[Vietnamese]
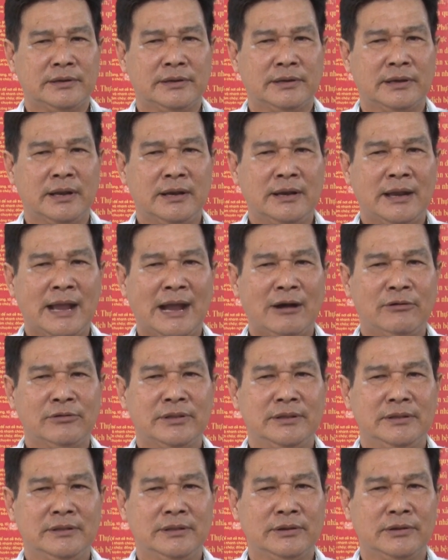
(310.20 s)
nâng cao
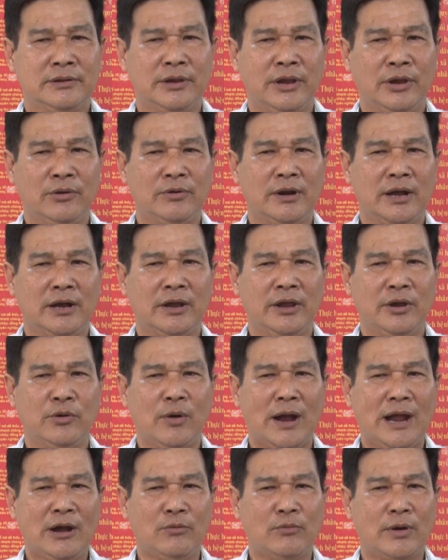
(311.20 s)
hiệu lực hiệu
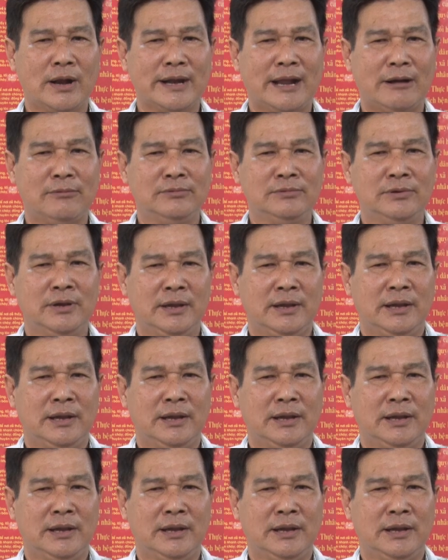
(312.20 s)
quả hoạt động